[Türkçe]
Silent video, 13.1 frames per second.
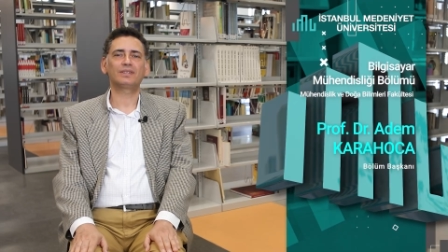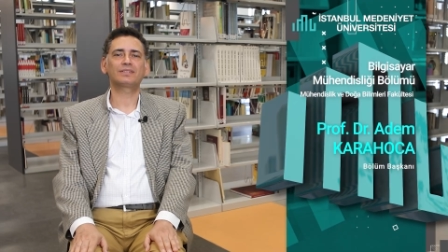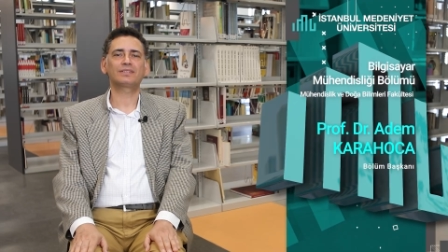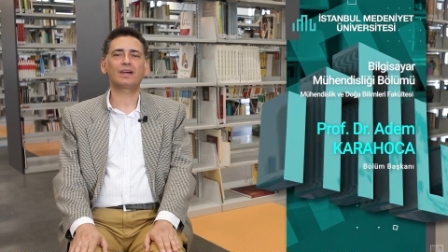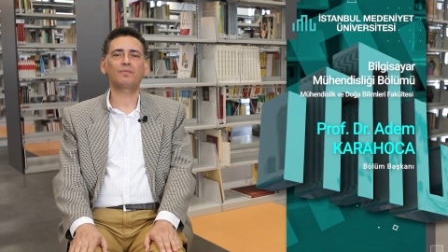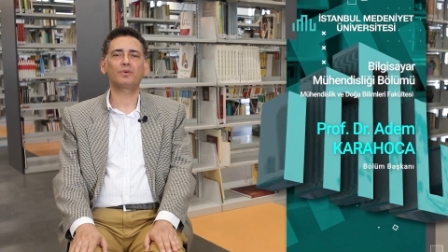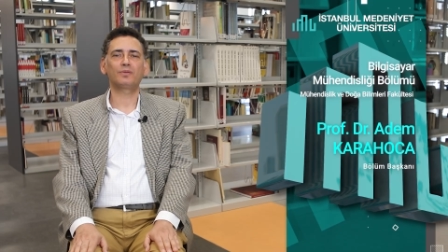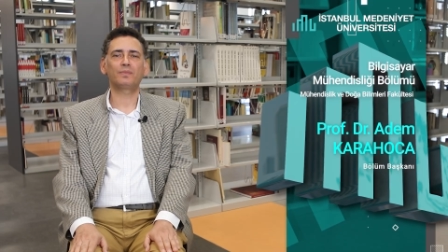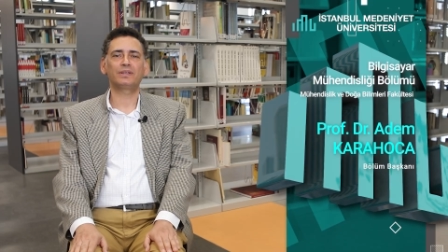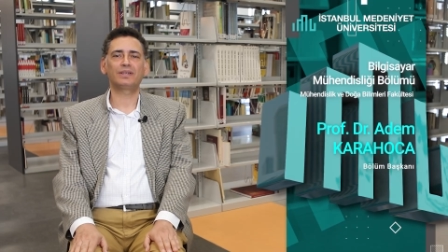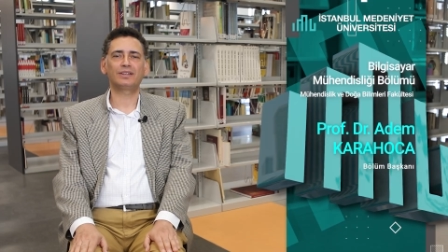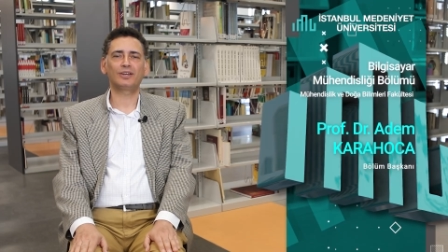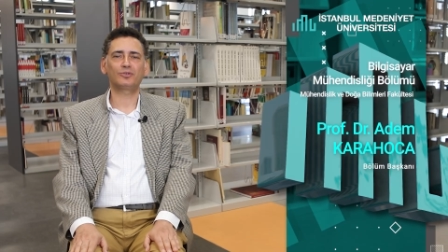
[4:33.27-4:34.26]
İstanbul
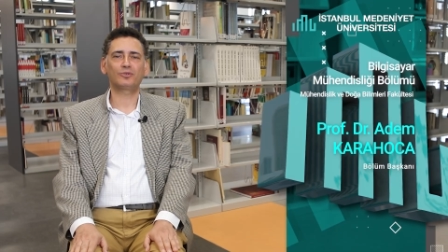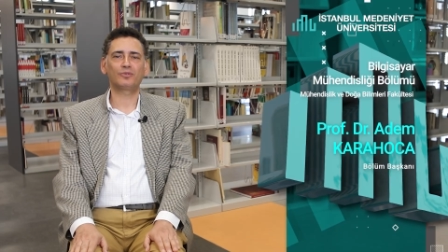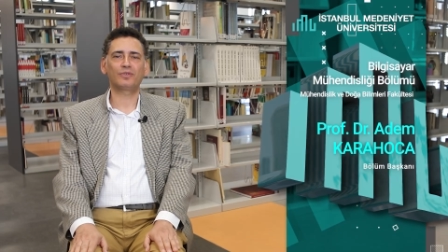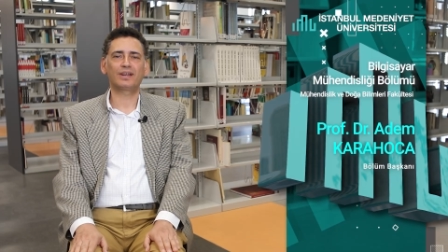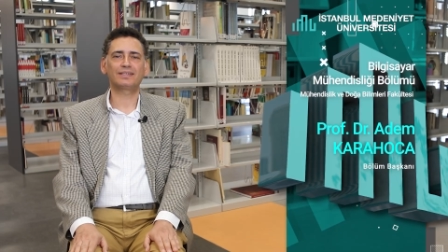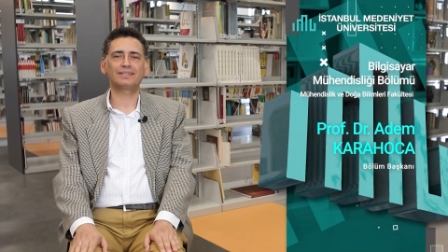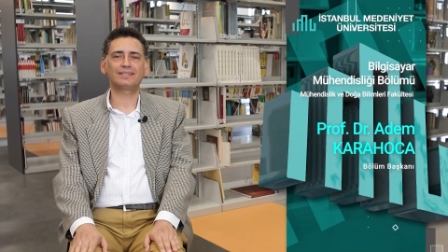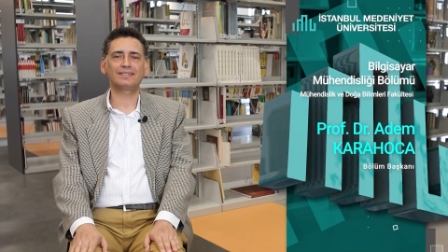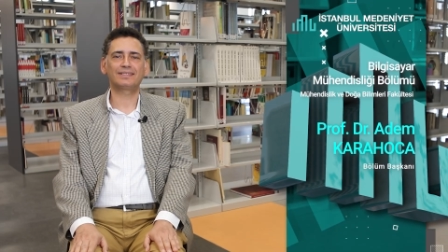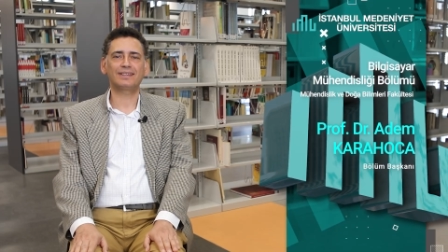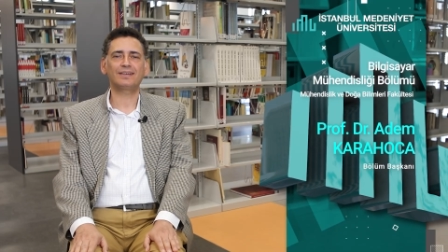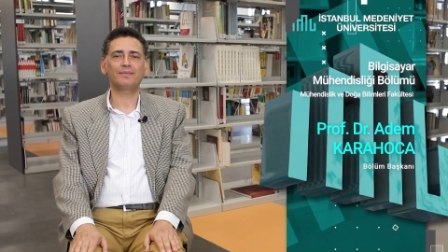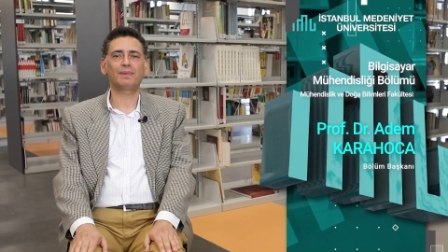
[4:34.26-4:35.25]
Medeniyet
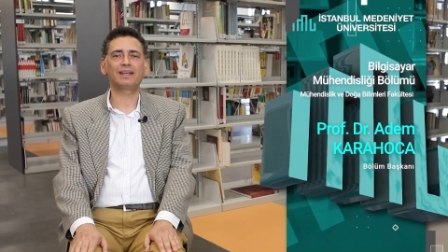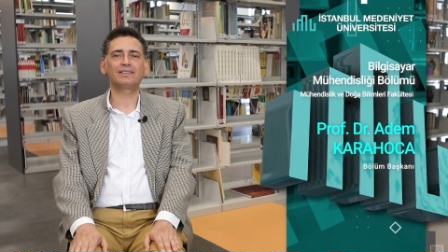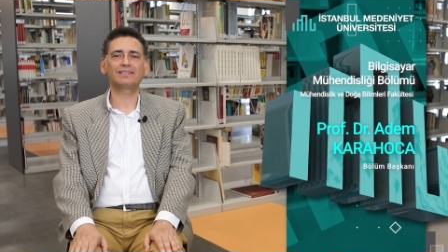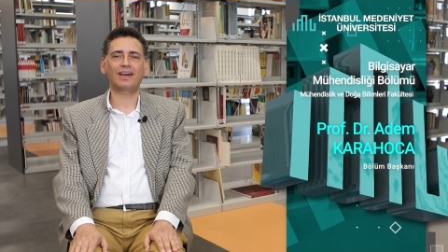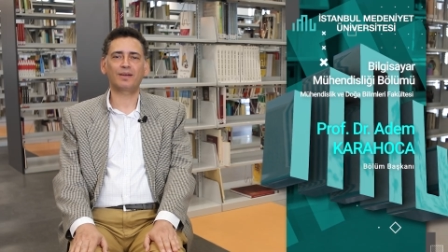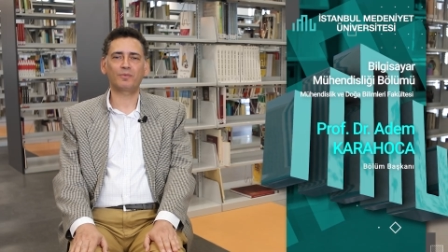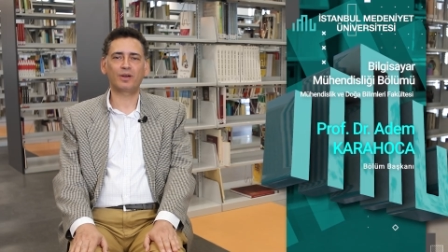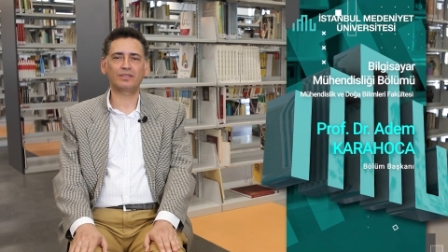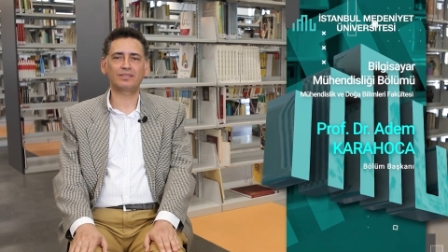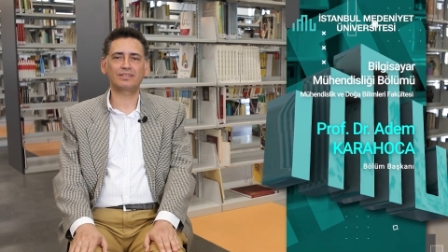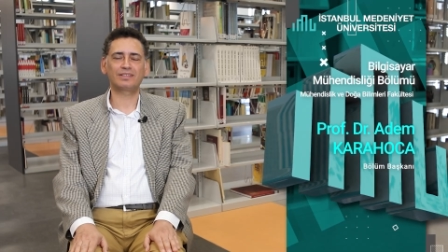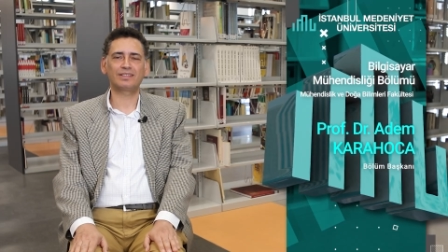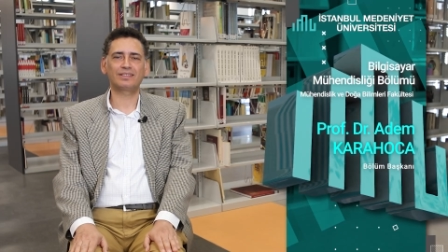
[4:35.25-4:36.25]
Üniversitesi Bilgisayar
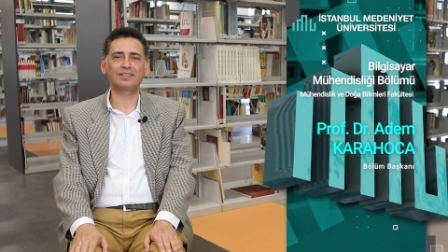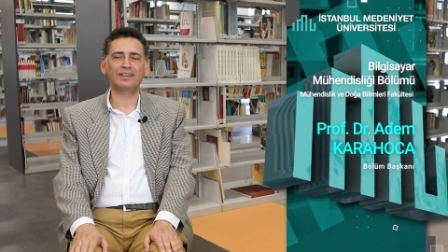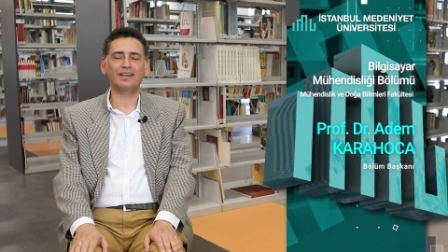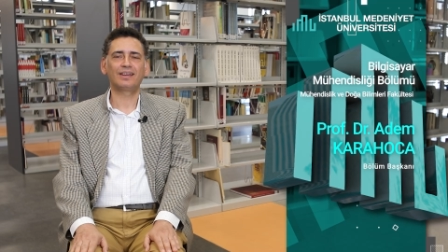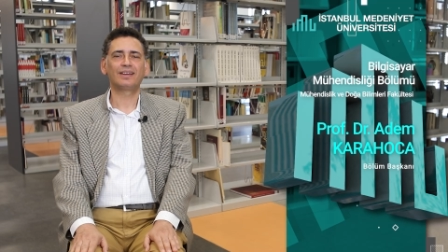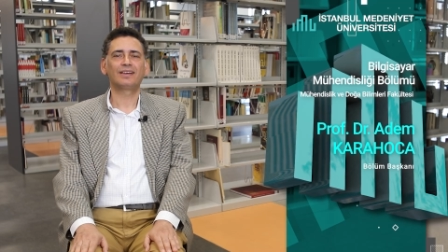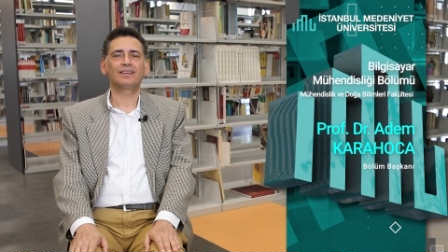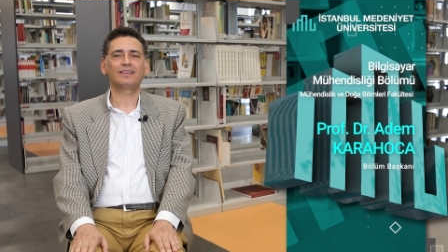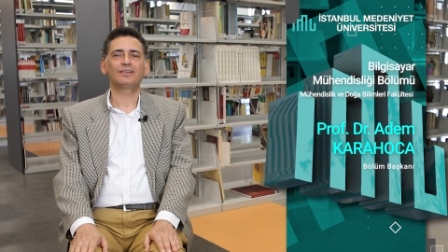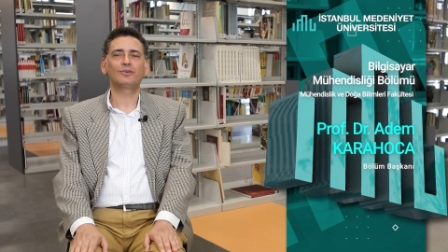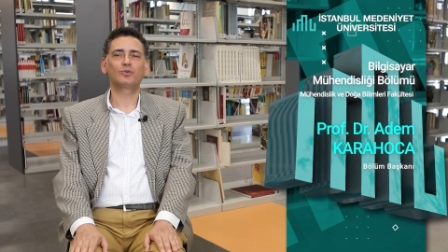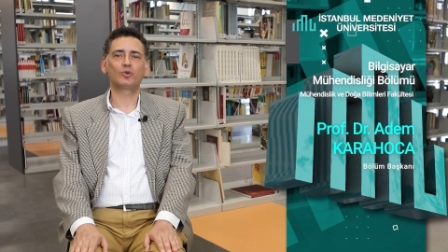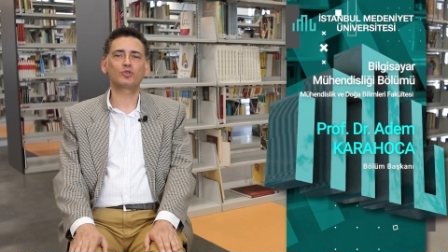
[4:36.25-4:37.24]
Mühendisliği'nde
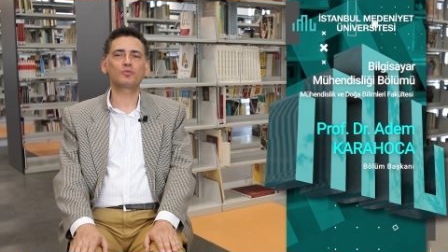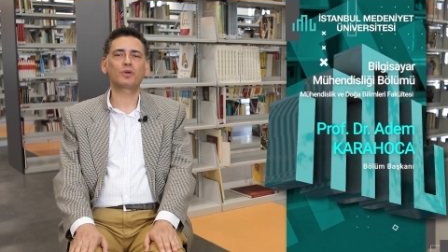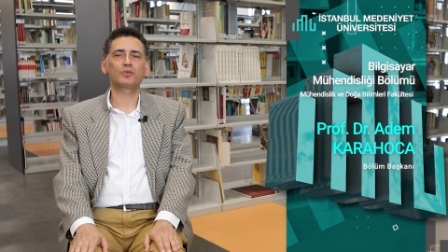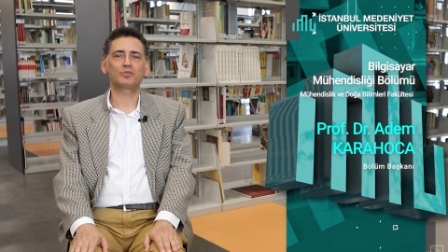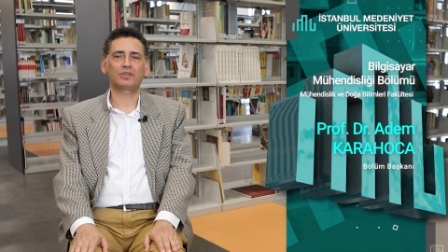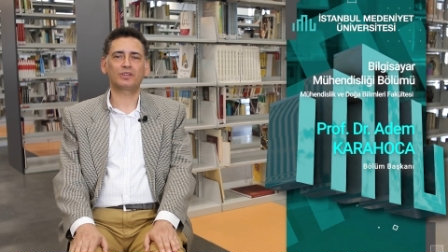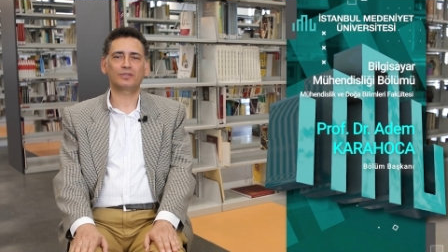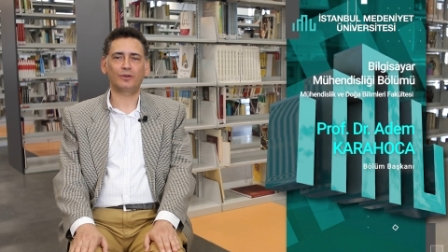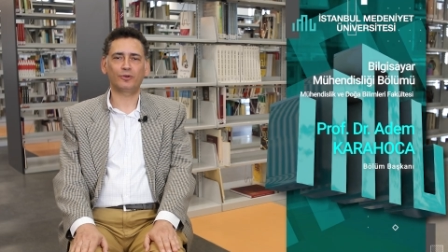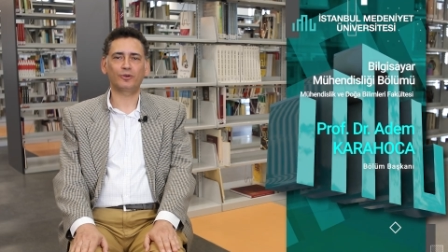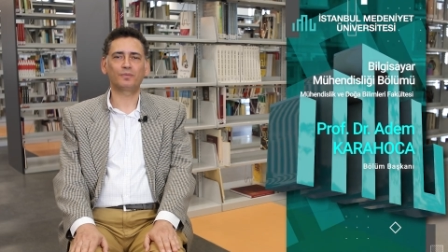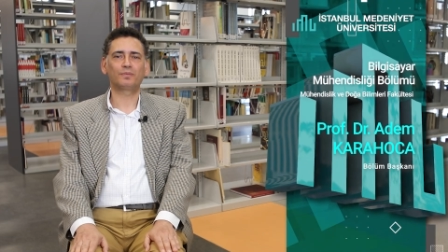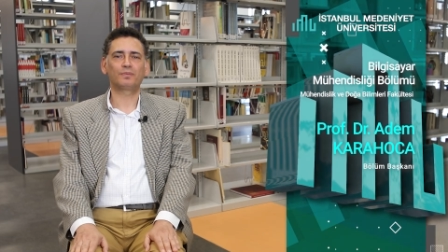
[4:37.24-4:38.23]
e, görüşmek üzere
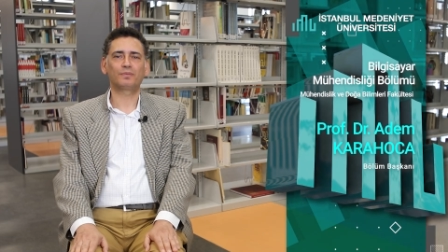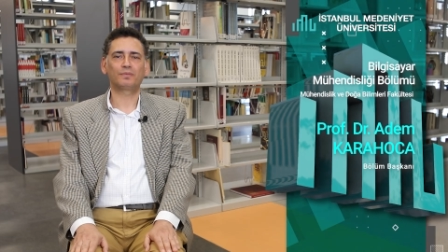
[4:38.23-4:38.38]
diliyorum.